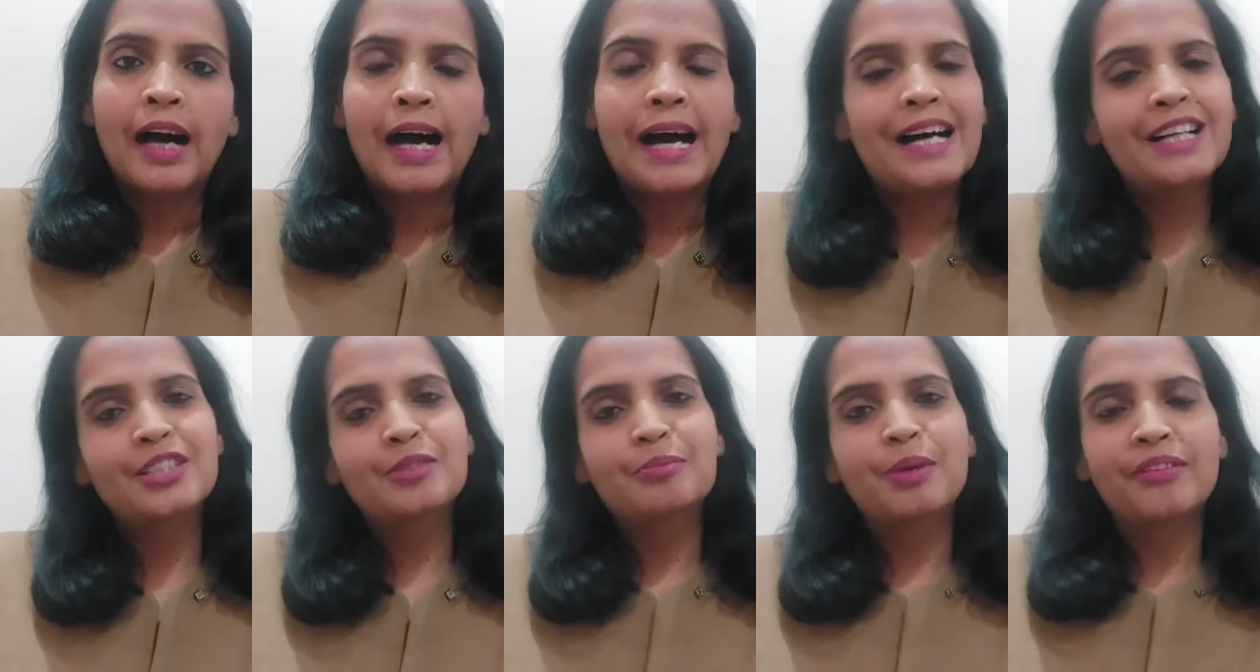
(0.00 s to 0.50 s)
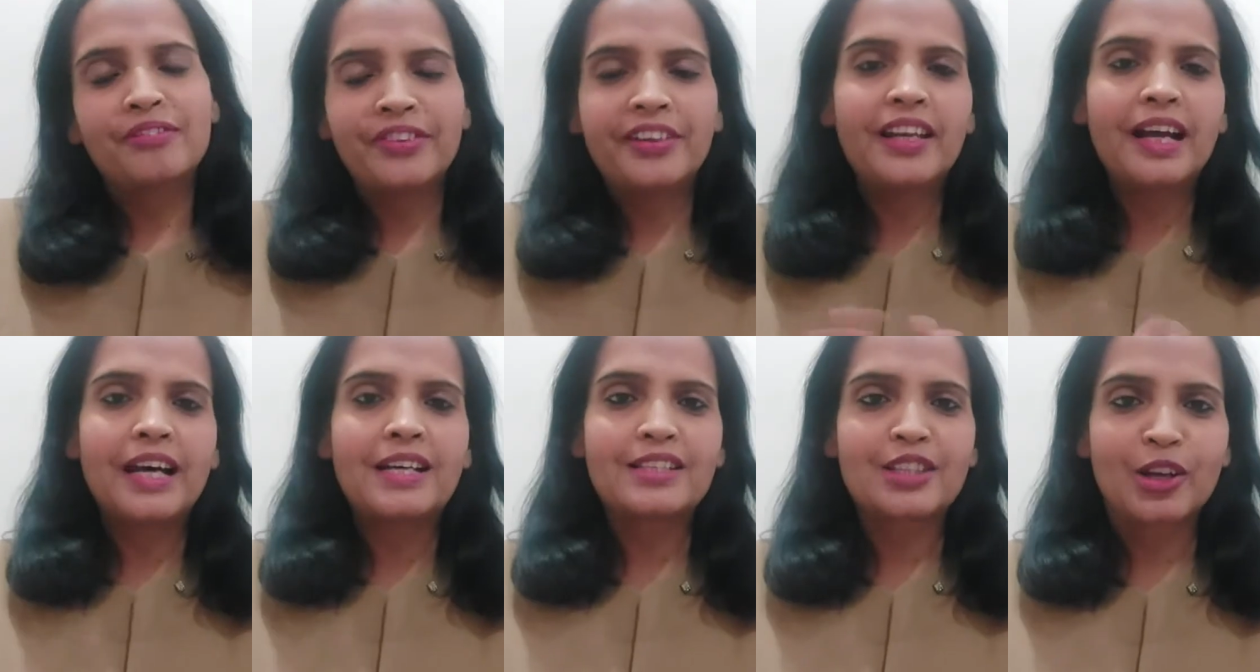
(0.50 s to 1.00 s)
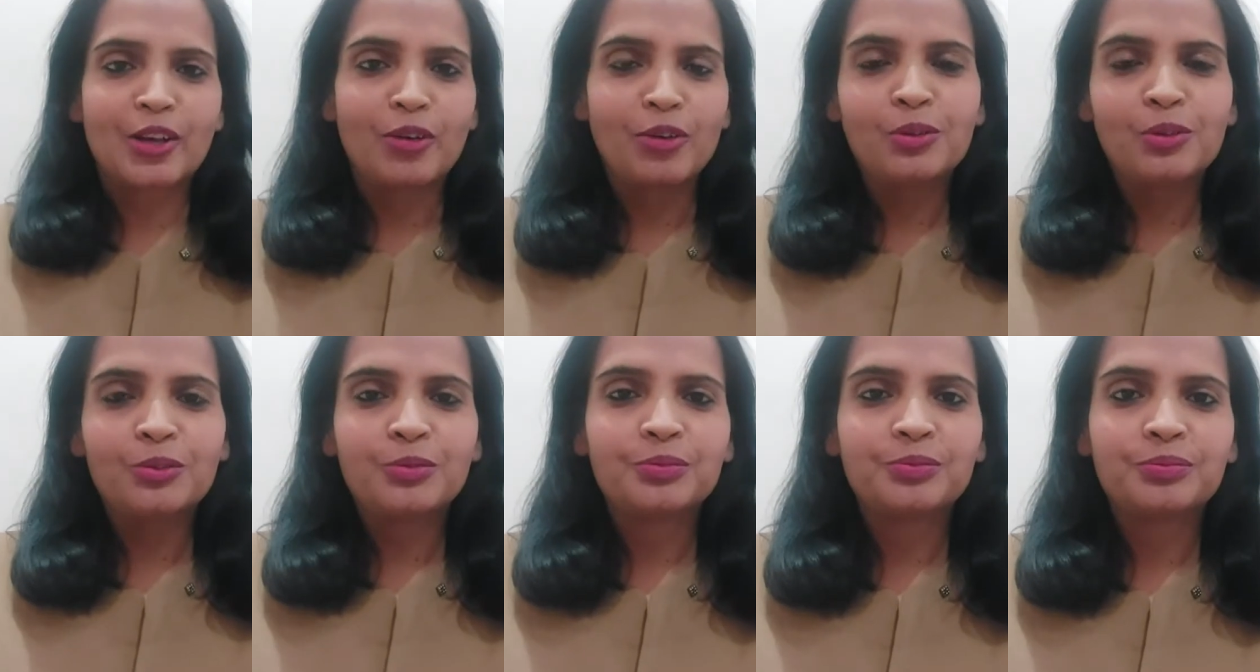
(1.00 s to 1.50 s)
आज मैं फिर हाजिर हूं
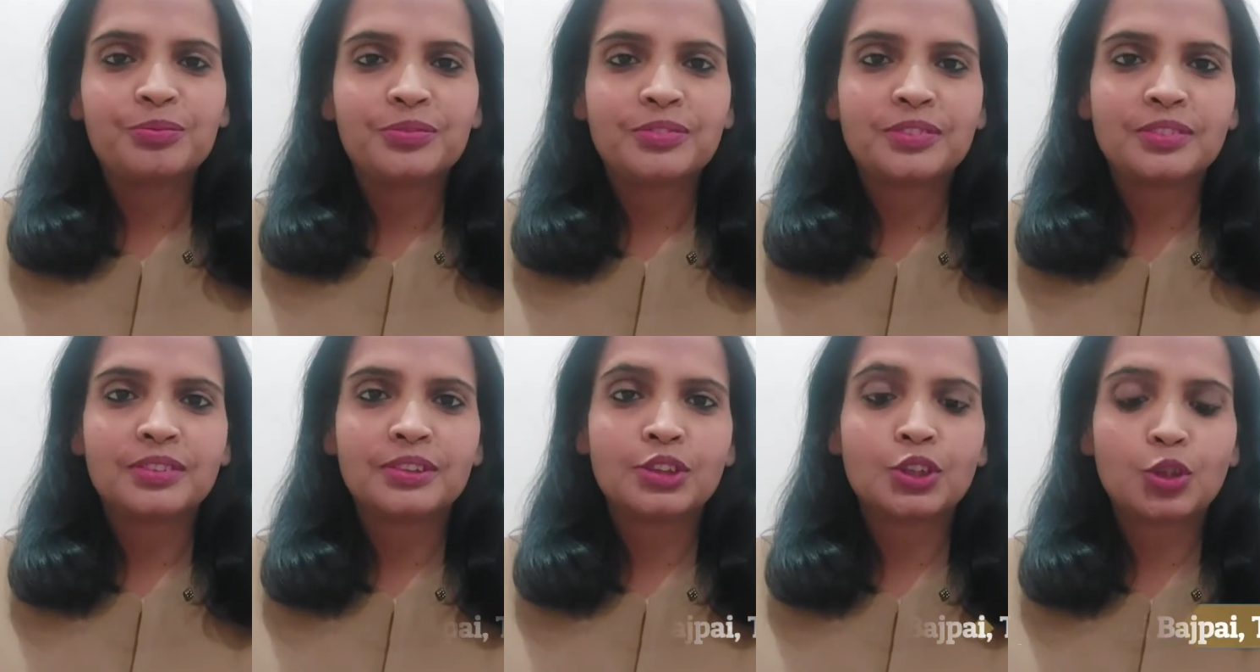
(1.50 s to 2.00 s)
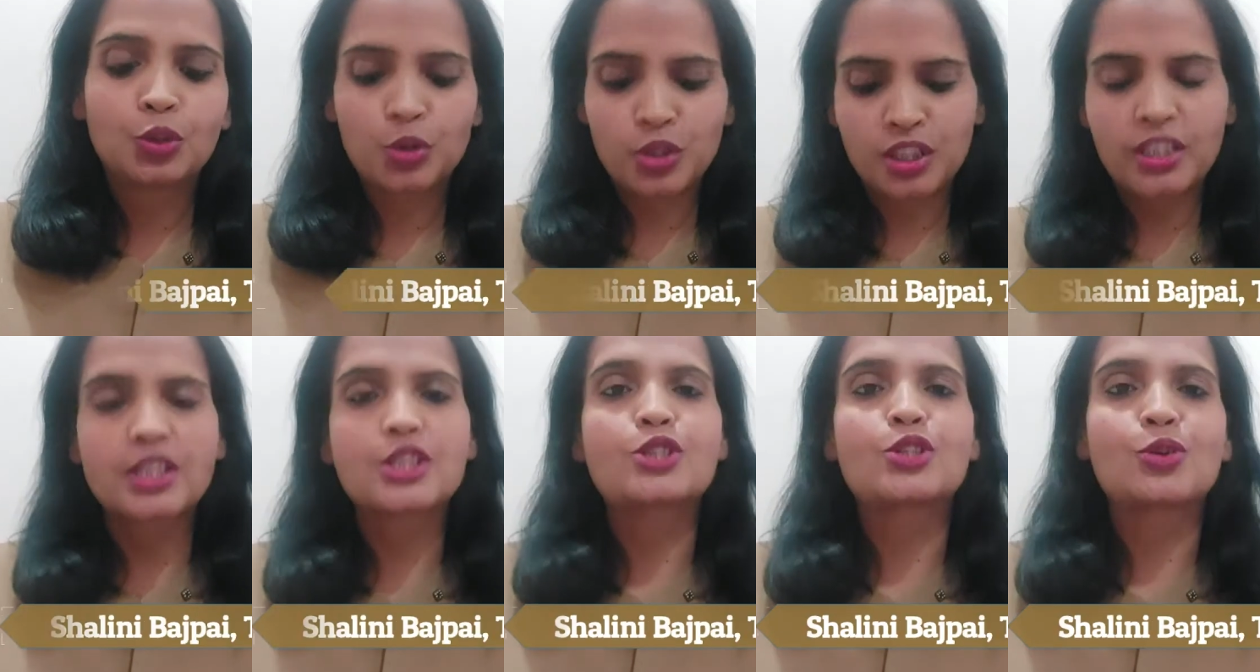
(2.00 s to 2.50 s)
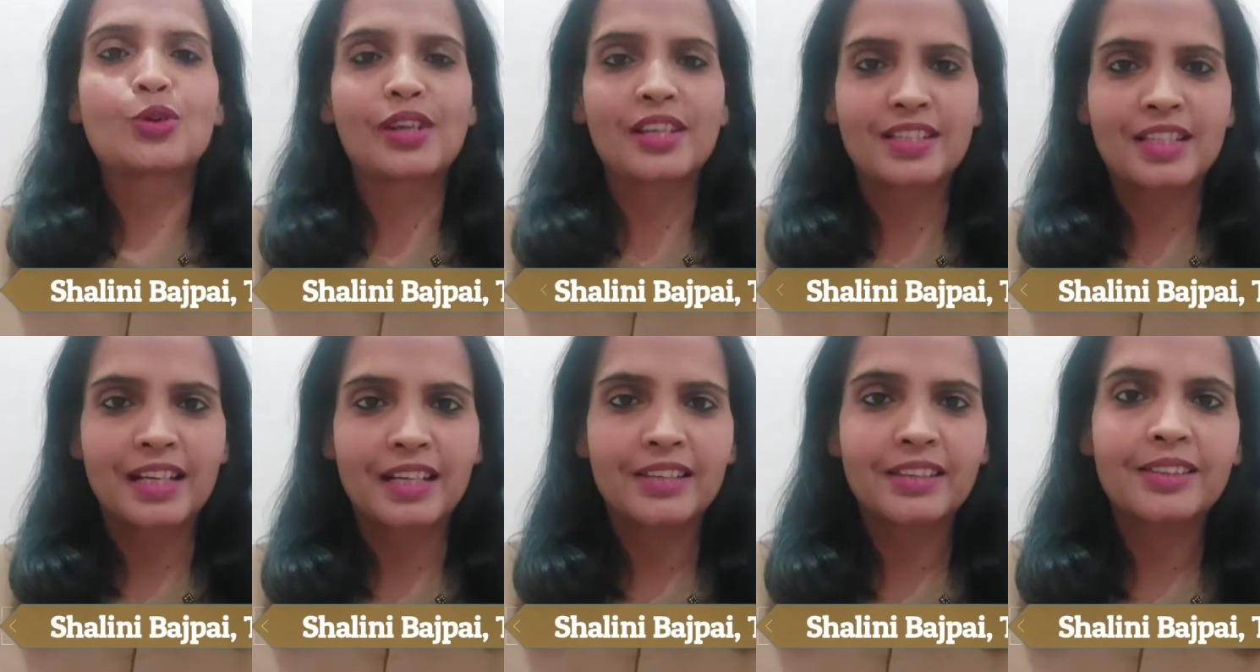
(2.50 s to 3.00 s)
कुछ किस्सों के
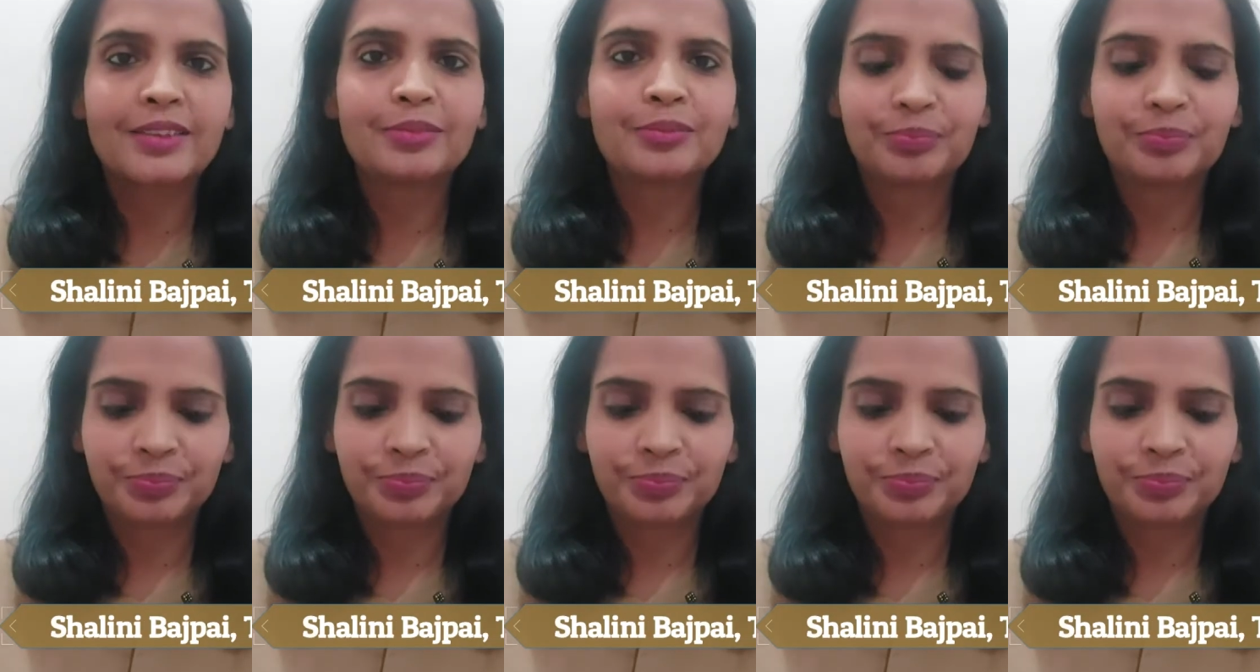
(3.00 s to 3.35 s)
साथ